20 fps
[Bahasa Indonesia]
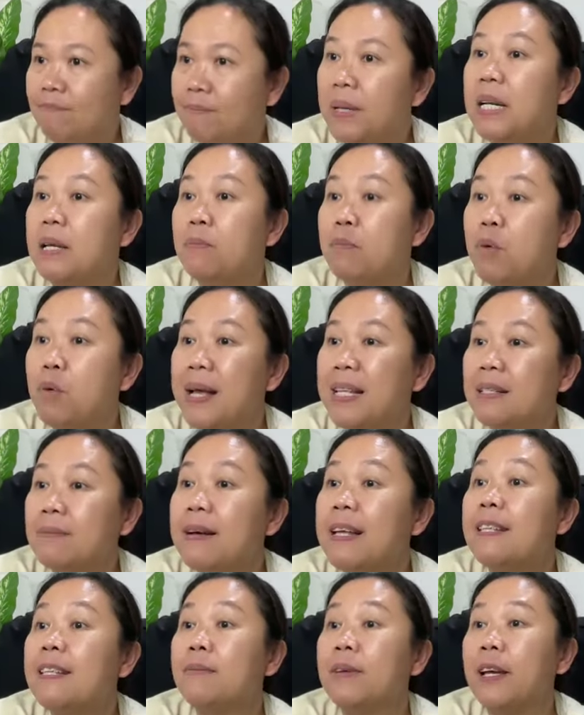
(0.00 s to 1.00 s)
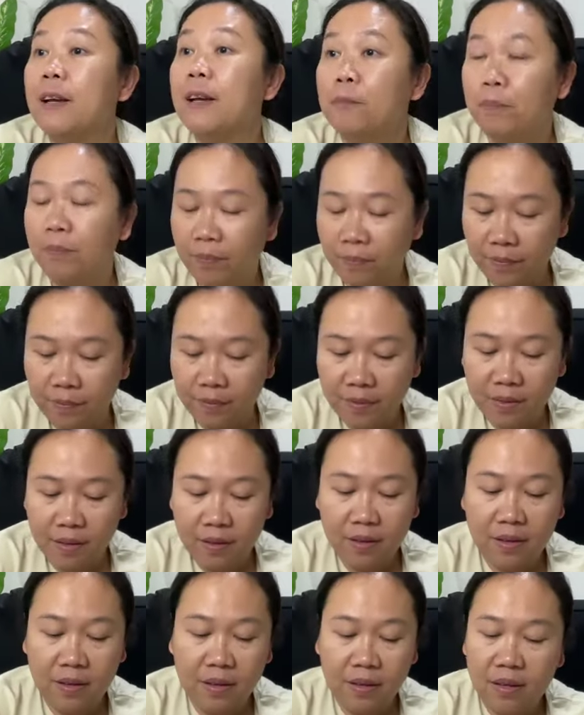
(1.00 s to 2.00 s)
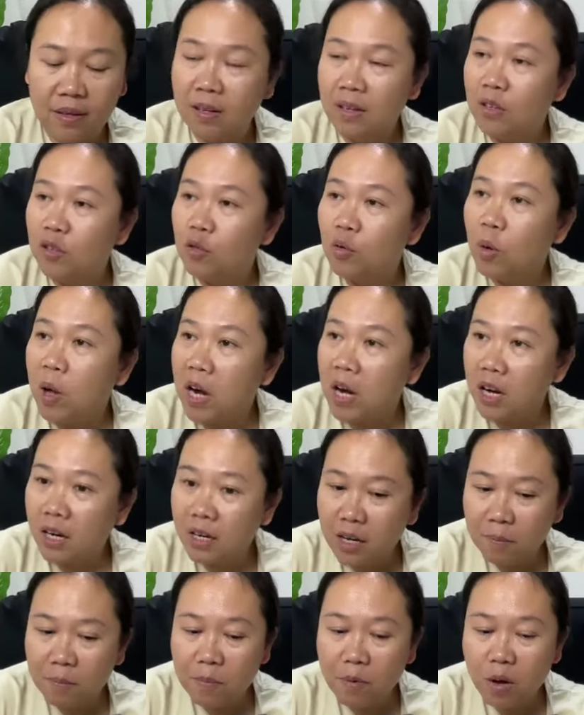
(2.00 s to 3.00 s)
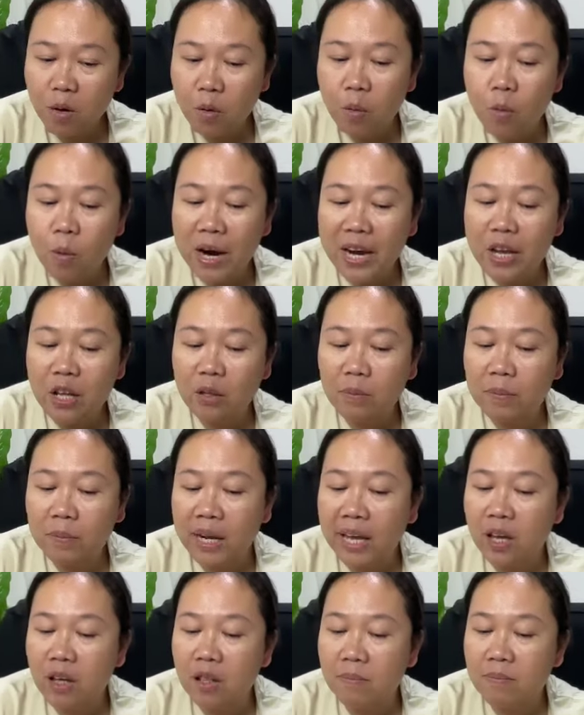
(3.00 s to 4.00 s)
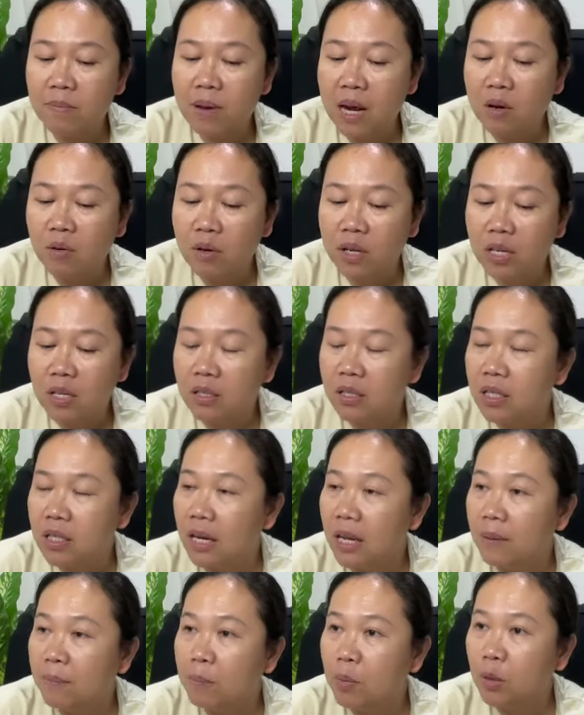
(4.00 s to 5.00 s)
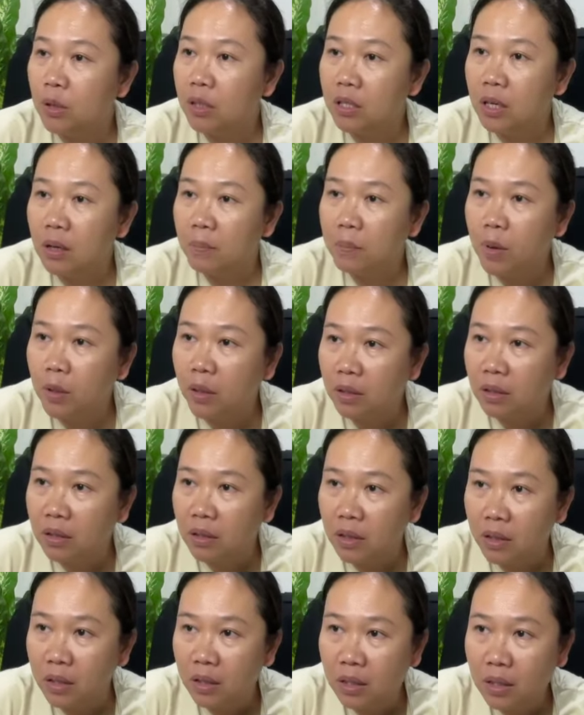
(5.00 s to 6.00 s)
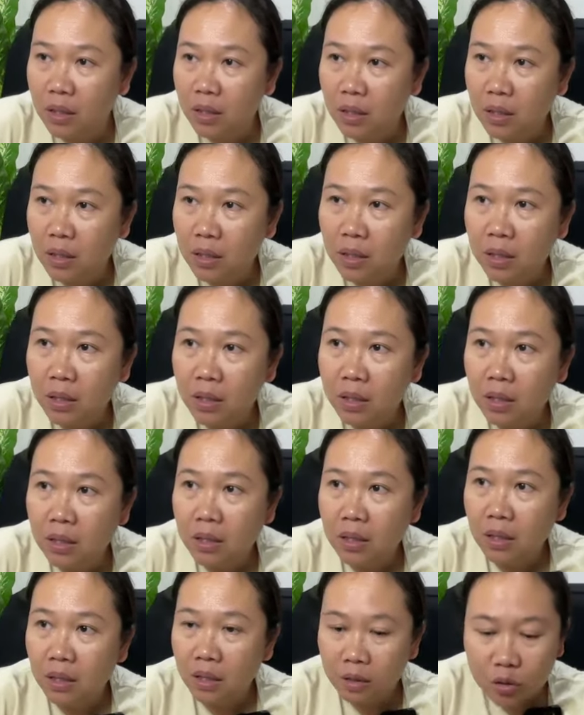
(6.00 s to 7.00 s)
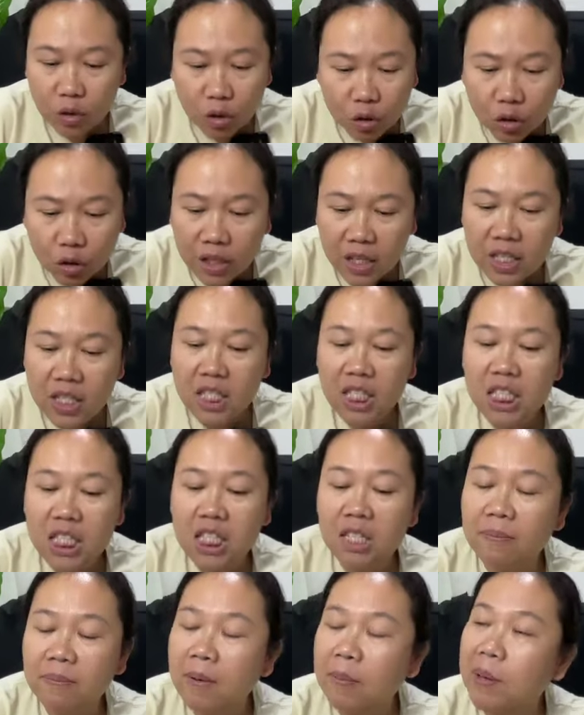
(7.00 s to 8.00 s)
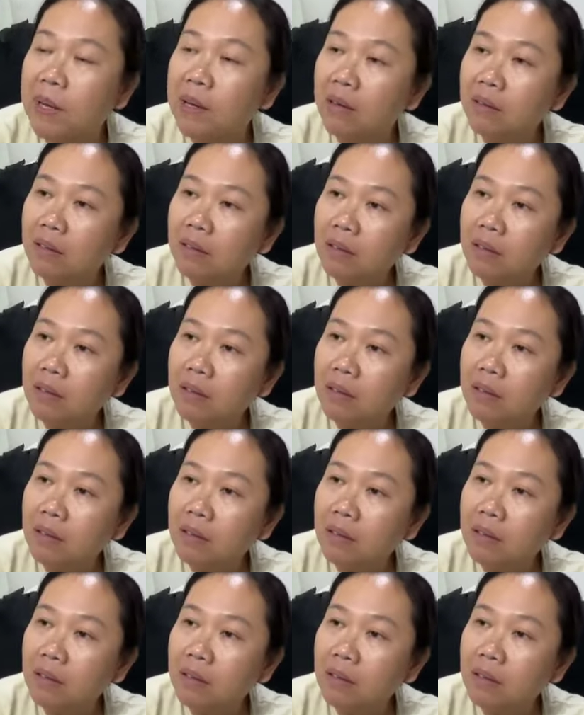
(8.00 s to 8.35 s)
Penipu macam-macam ya? Suaranya melewat melayat manuke yang jelepot-jelepot deh. Ini eh, codotnya injek-injek memang.